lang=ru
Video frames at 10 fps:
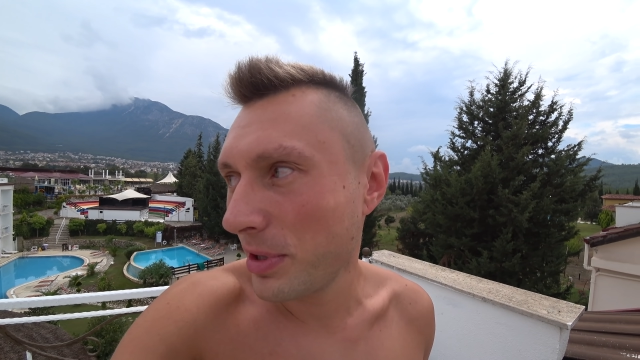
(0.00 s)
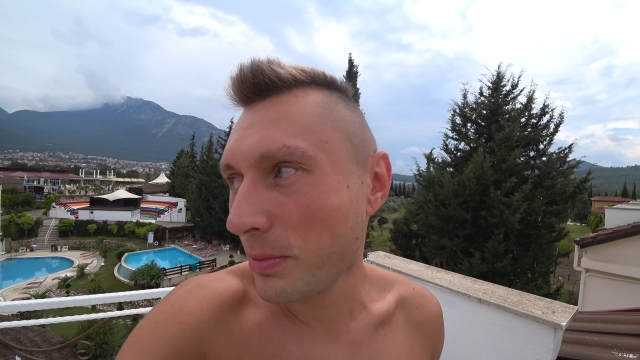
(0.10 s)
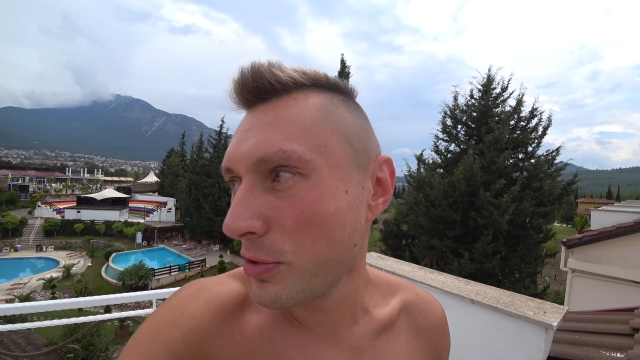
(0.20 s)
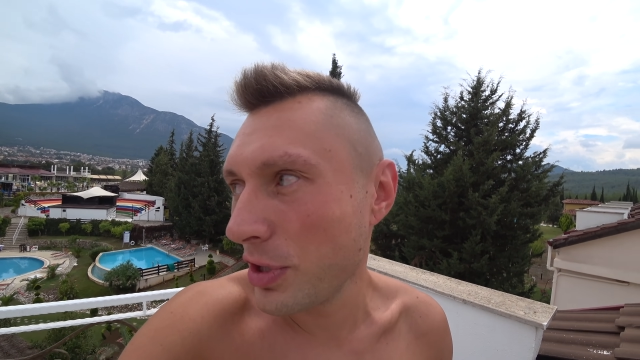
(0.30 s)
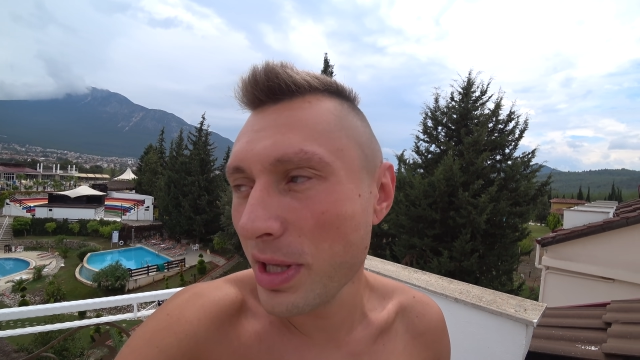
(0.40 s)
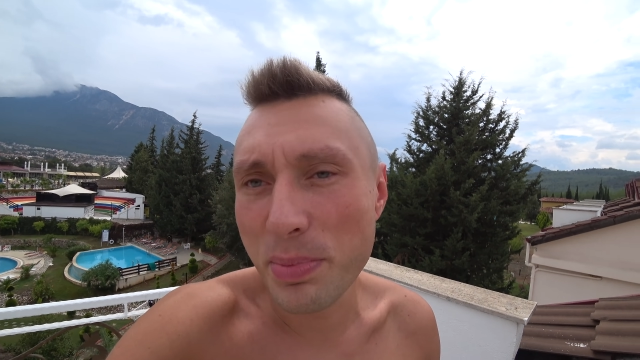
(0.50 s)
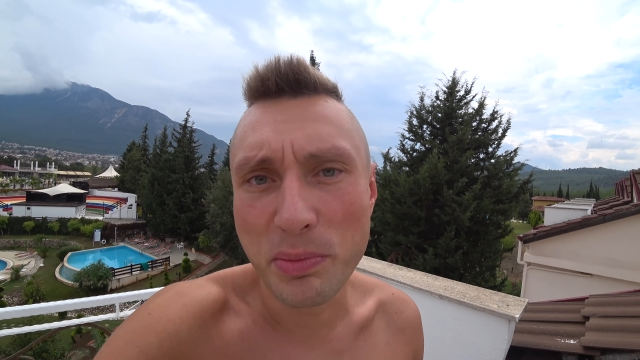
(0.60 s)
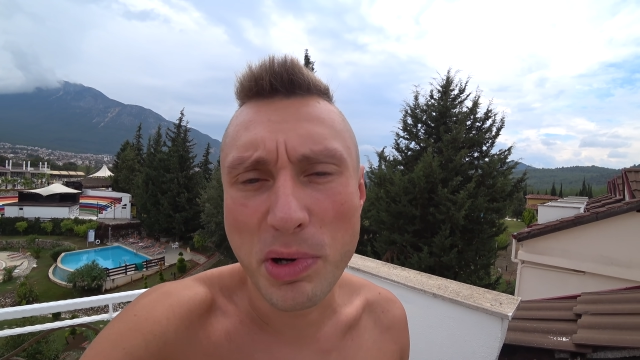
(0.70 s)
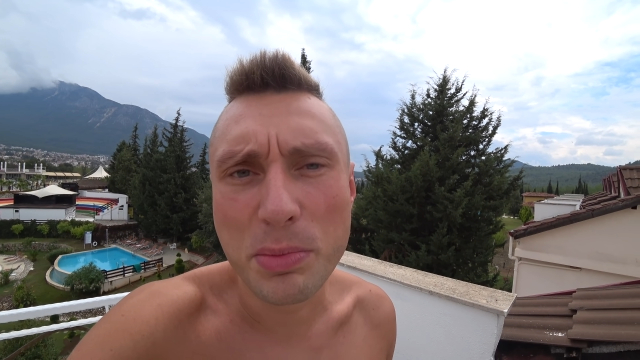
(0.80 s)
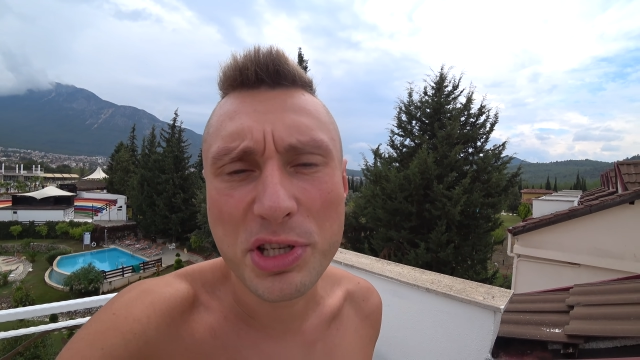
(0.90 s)
Потому что они,
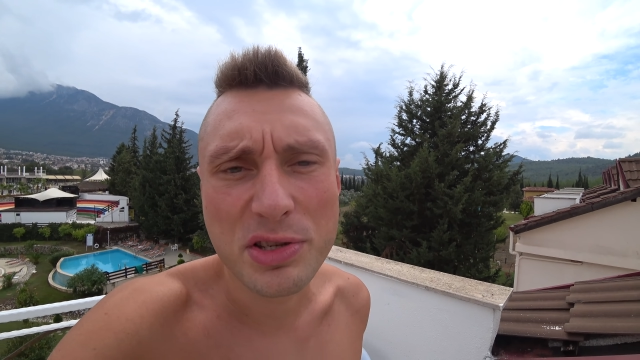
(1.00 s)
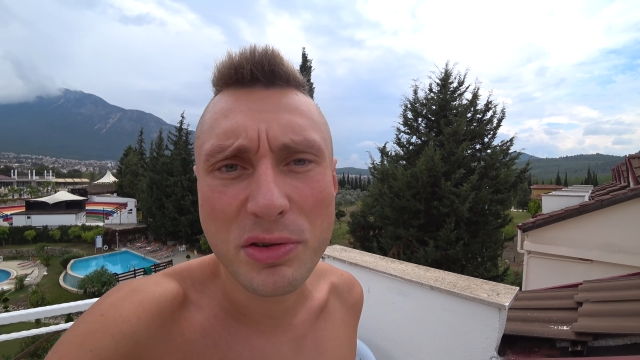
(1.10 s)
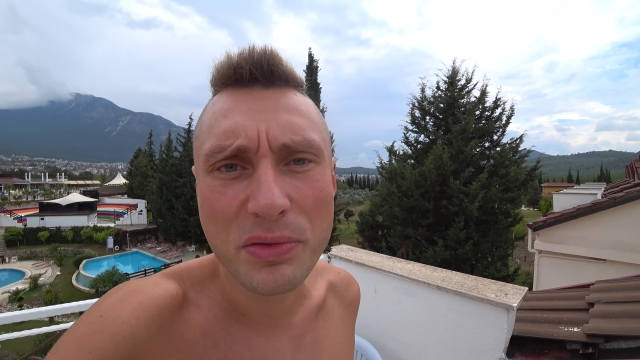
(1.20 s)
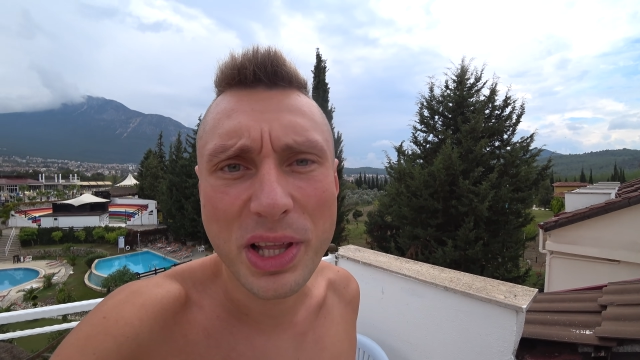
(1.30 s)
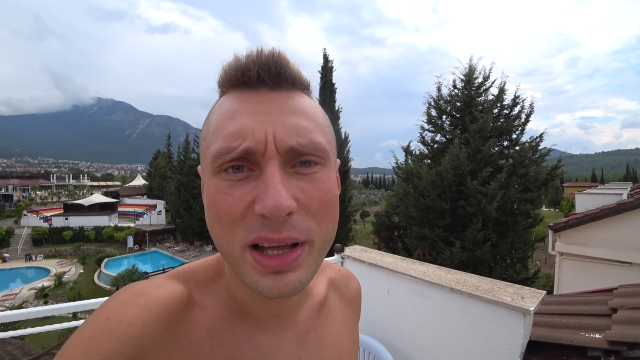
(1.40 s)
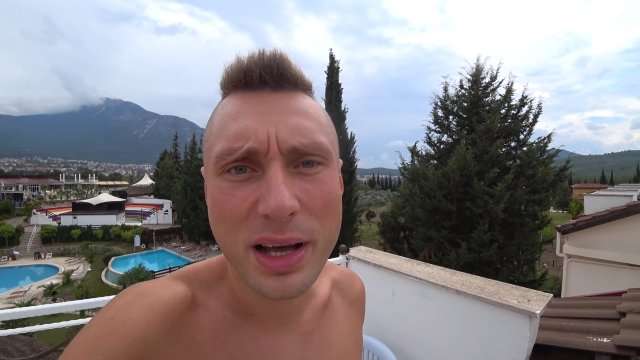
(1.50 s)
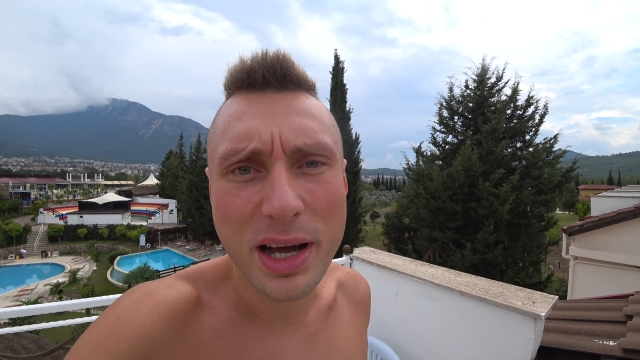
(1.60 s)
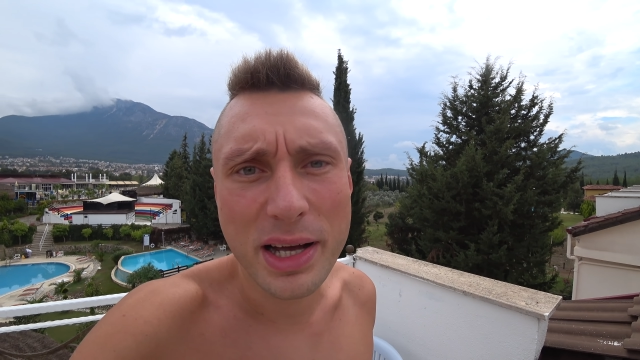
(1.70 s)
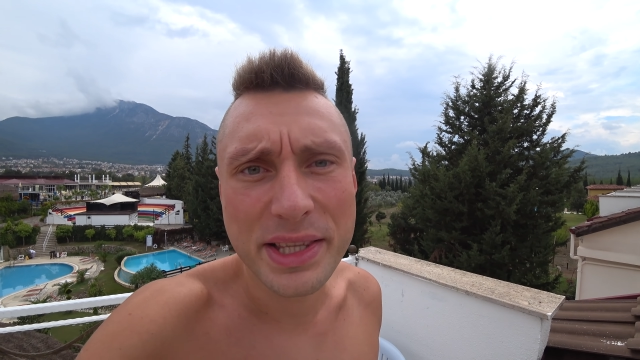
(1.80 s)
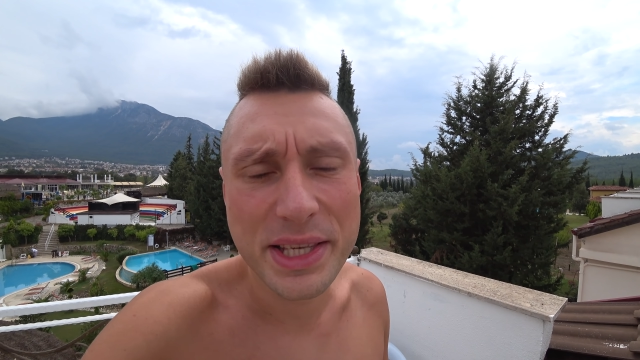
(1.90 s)
по-моему, часов
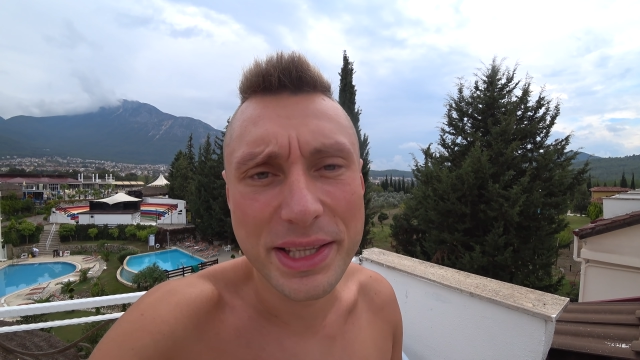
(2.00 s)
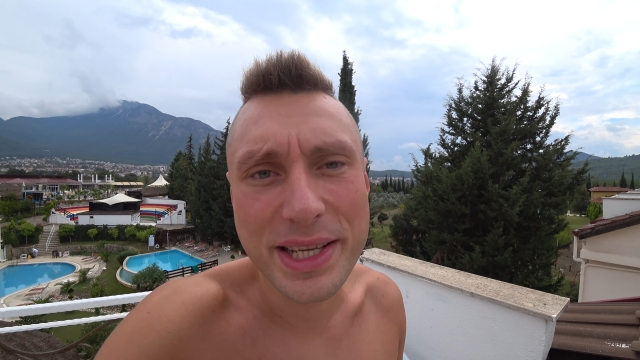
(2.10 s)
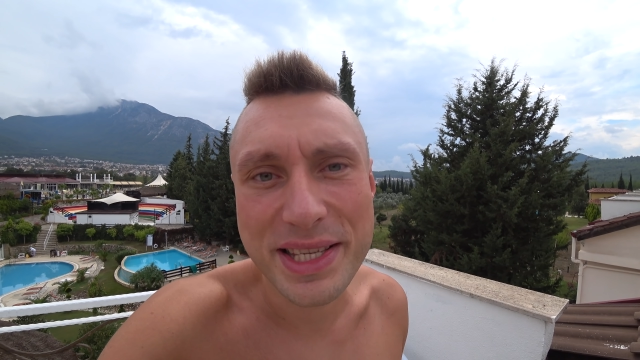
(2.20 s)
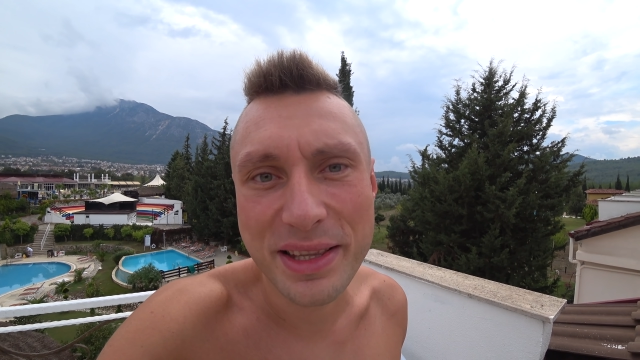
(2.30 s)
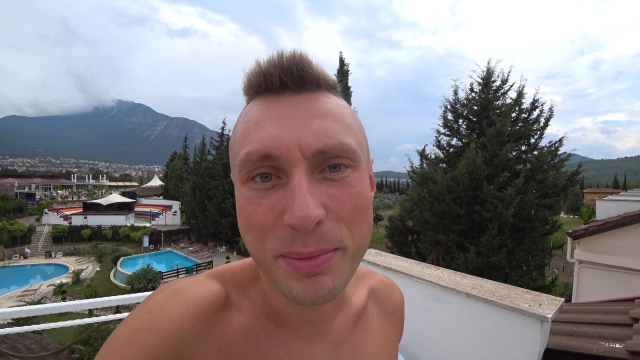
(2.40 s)
до 11,